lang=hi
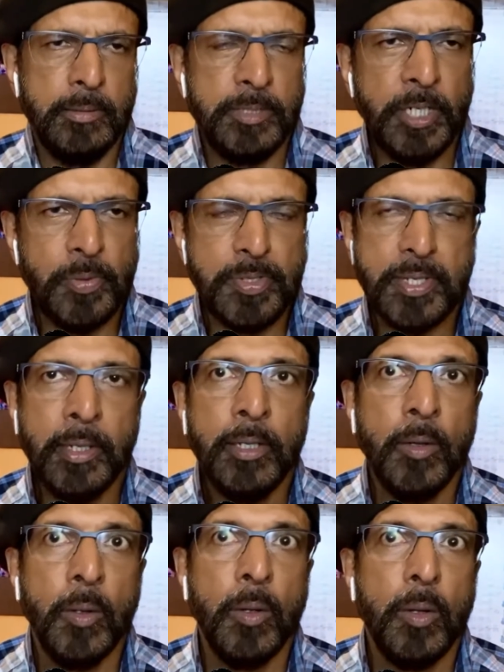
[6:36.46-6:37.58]
सीक्वेंस था
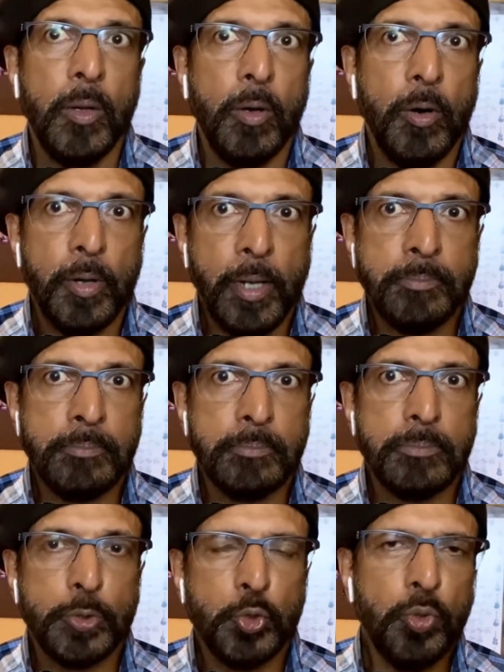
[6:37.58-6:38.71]
और हम
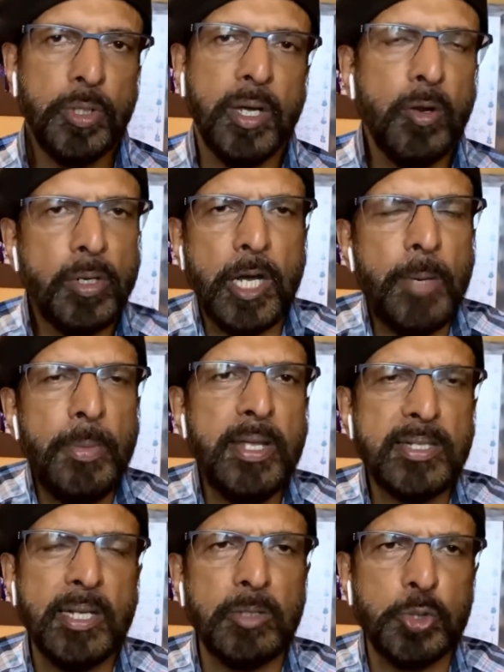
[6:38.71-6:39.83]
शूट कर रहे हो गर्मी
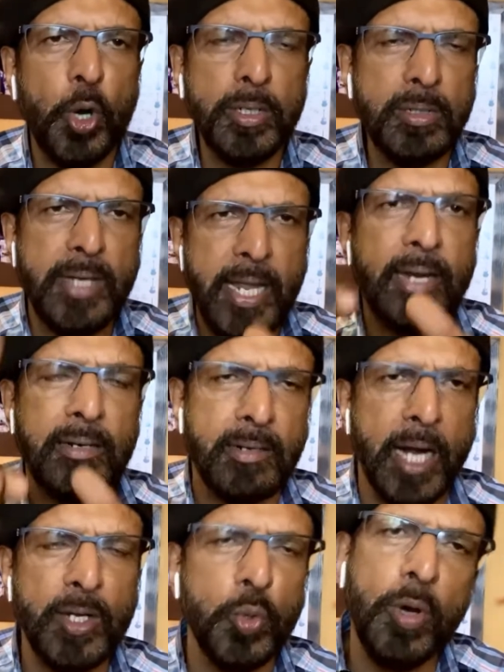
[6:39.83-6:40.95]
जैसे शॉट टेक
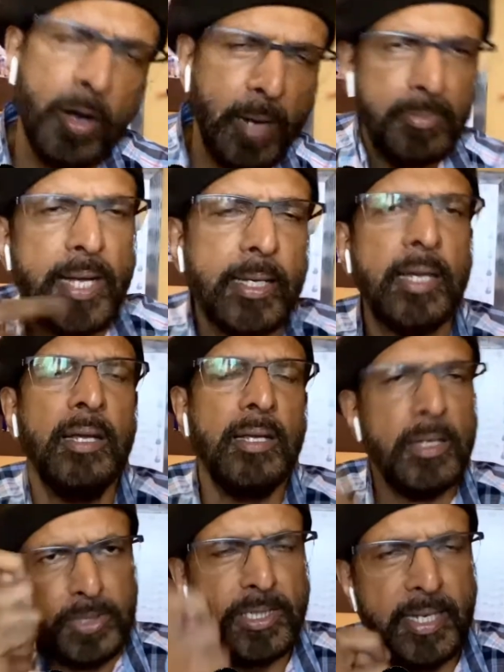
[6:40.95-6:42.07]
कट हुआ और हम जाके
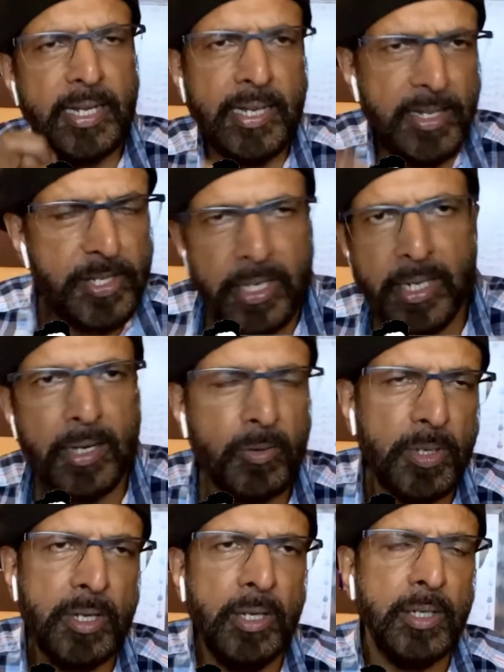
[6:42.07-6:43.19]
छतरी के नीचे या
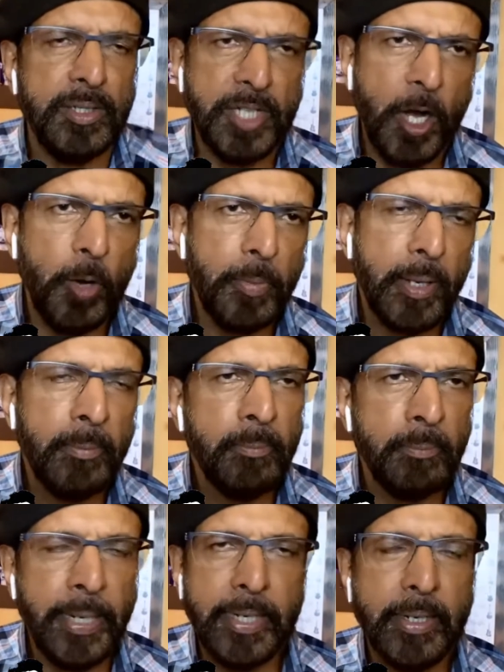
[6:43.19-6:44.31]
कोई छाव में हम
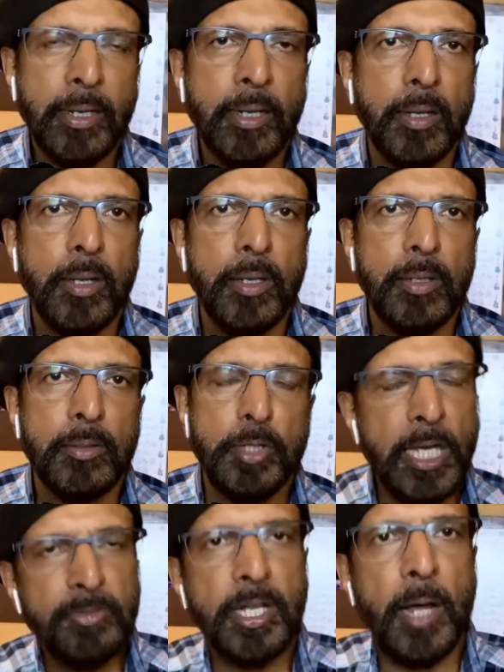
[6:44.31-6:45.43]
बैठ गए
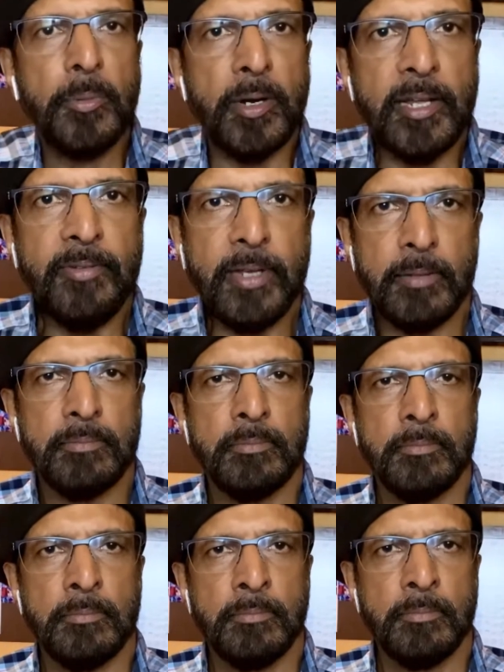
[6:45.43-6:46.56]
देव साहब खड़े हुए
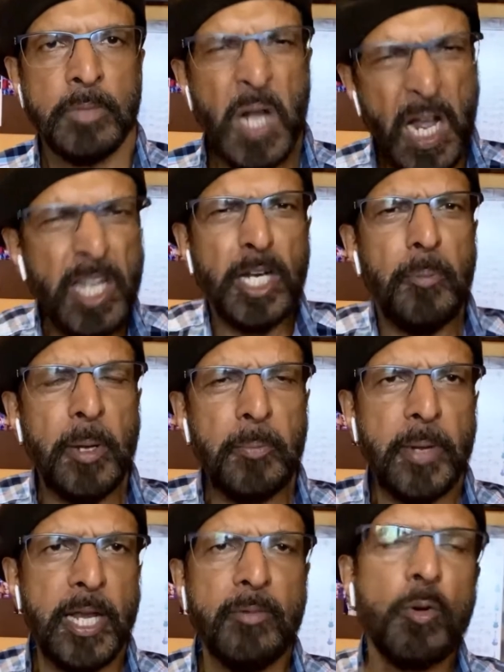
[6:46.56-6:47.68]
काले कपड़े
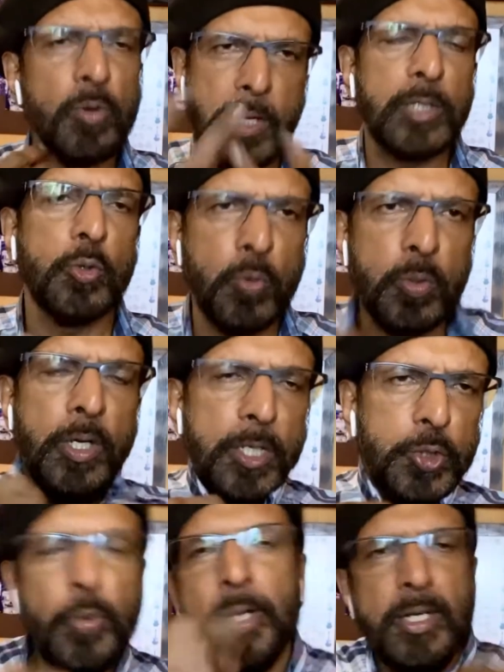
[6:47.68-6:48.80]
पहने हुए उनका तो वो
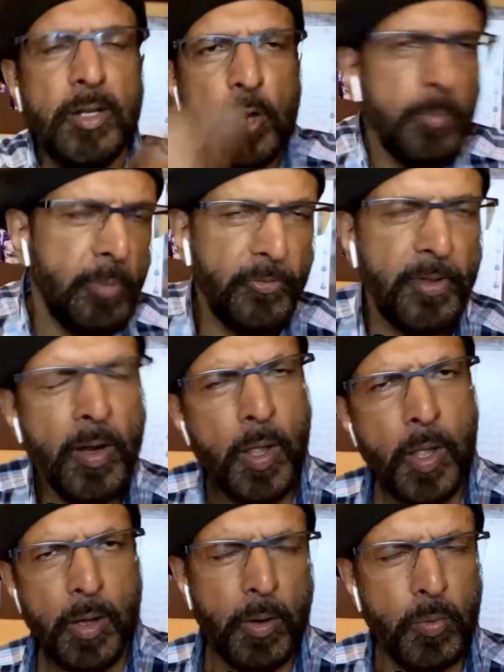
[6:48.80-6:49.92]
स्वेटर और मफलर
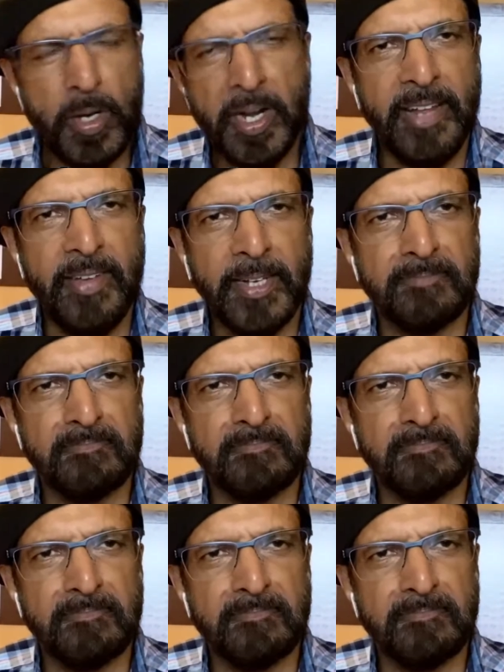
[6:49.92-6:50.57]
और वो खड़े हुए